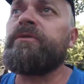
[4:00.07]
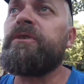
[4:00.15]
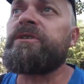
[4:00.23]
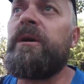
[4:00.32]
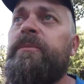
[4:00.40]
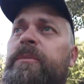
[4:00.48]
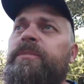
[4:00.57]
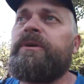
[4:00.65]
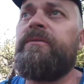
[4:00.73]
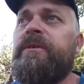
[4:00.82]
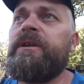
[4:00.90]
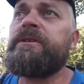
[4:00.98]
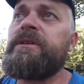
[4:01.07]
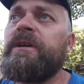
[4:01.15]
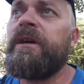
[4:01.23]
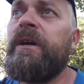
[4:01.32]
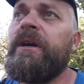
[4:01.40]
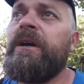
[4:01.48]
вот внезапно появились
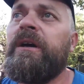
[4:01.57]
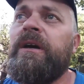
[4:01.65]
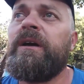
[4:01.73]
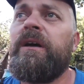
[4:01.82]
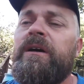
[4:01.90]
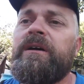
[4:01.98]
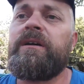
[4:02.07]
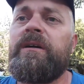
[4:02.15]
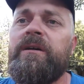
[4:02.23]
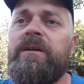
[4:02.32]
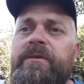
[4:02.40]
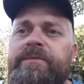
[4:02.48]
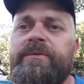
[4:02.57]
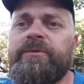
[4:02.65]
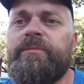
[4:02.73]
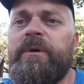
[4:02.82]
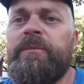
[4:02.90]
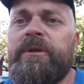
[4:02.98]
э, в
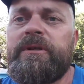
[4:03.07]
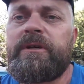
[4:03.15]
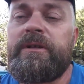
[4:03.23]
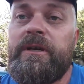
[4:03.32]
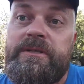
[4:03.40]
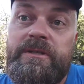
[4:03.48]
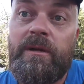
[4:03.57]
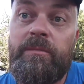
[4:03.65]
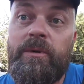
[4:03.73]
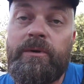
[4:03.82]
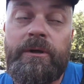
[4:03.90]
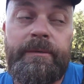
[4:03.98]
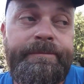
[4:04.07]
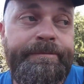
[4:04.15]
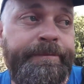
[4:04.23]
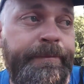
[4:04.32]
тот момент, когда я стал блогером.